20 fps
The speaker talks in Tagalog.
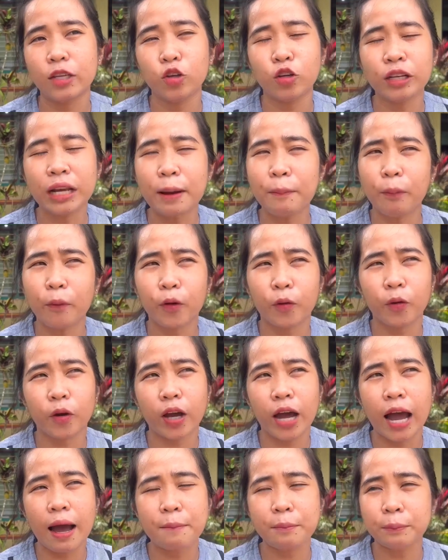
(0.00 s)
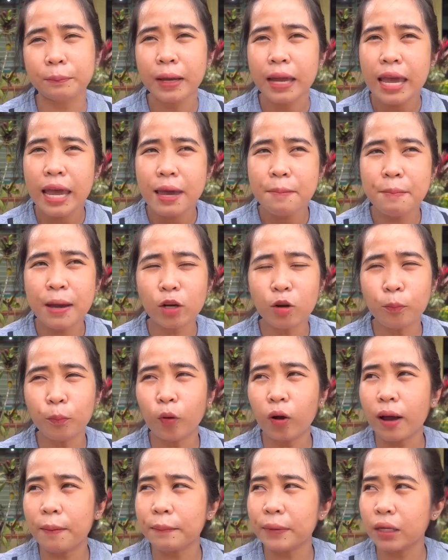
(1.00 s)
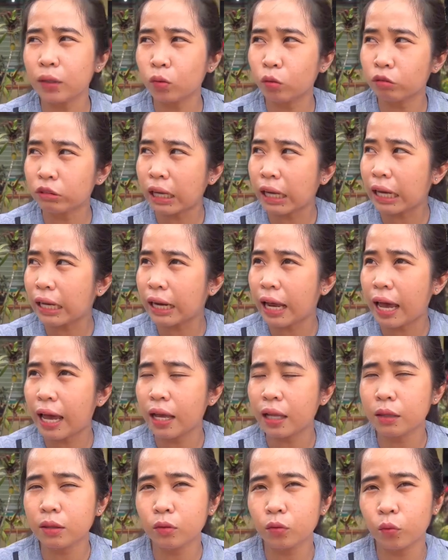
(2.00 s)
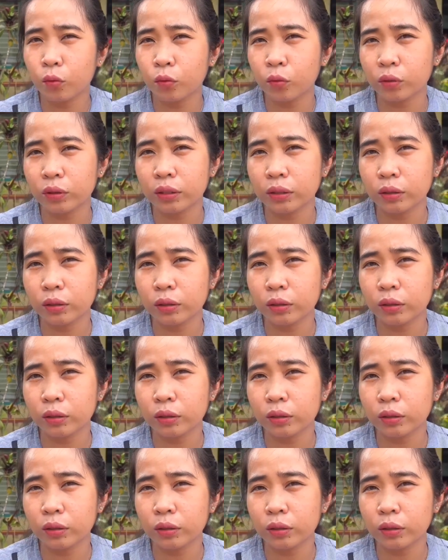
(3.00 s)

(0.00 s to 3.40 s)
Yun nga po, um, meron po kami nung nakaraan, nung